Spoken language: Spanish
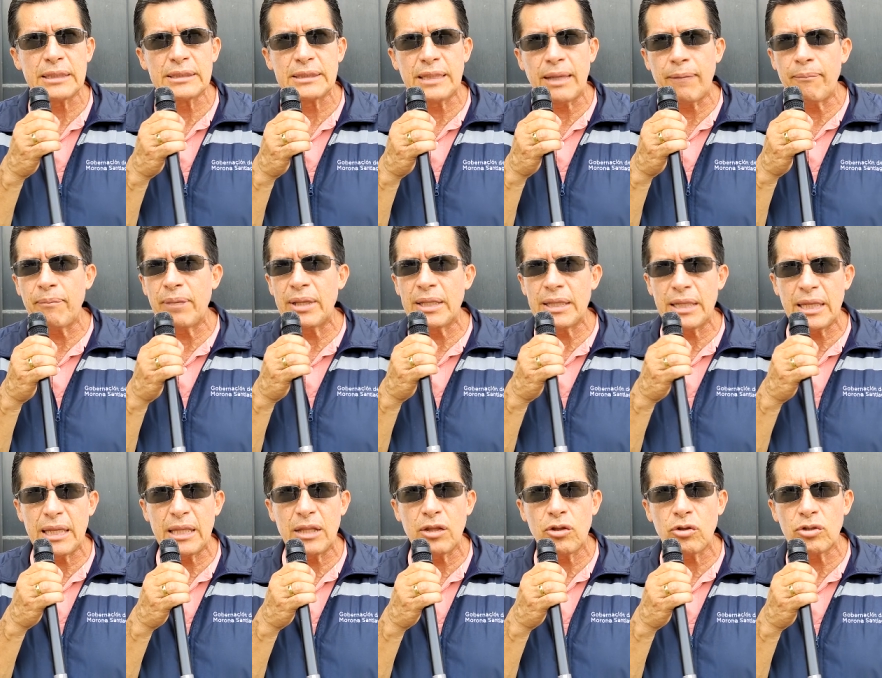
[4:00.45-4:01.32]
están
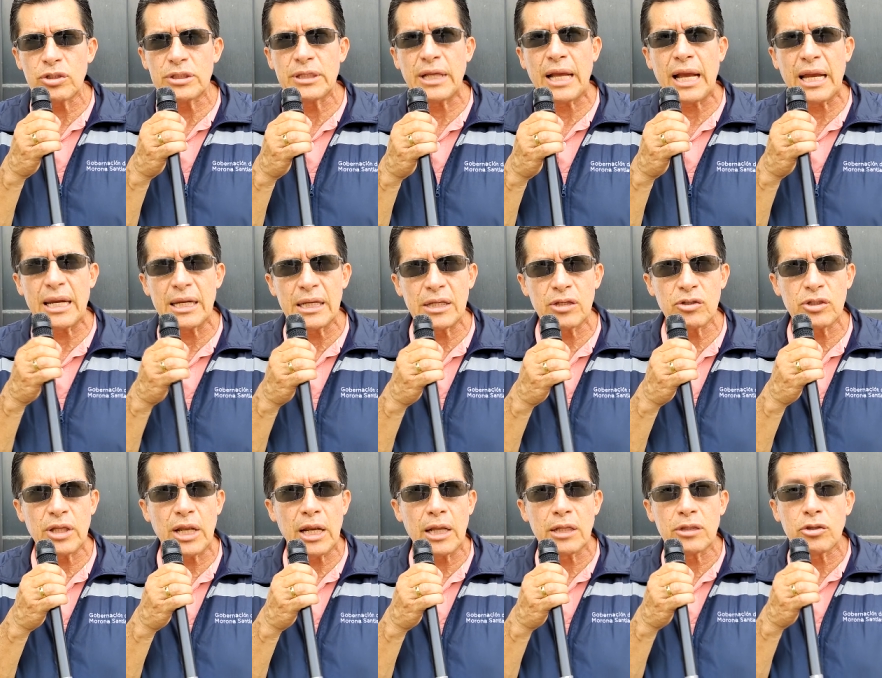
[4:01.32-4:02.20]
vendiendo
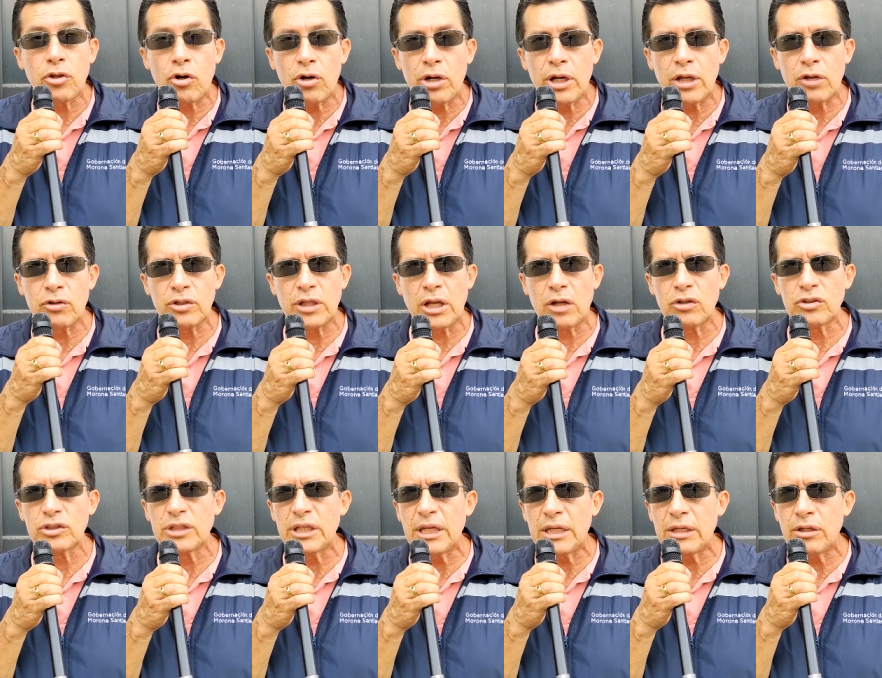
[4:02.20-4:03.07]
cigarrillos electrónicos a
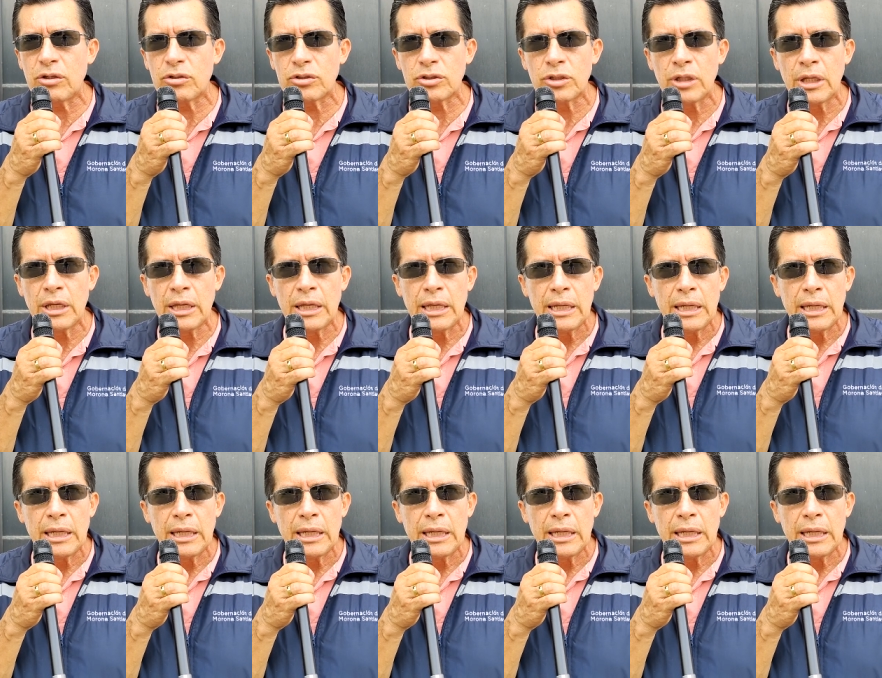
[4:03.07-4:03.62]
los niños.